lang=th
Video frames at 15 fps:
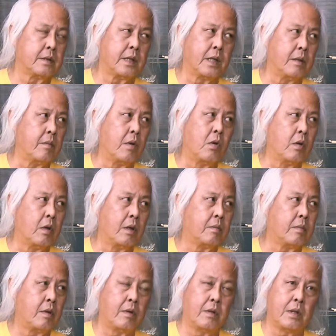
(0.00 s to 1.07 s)
เทอร์โบหรอก
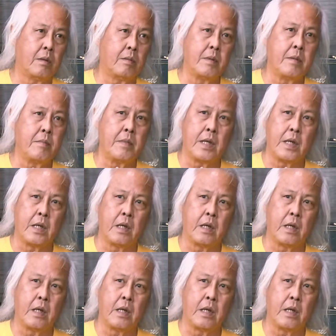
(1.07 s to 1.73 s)
เพราะเราไม่มี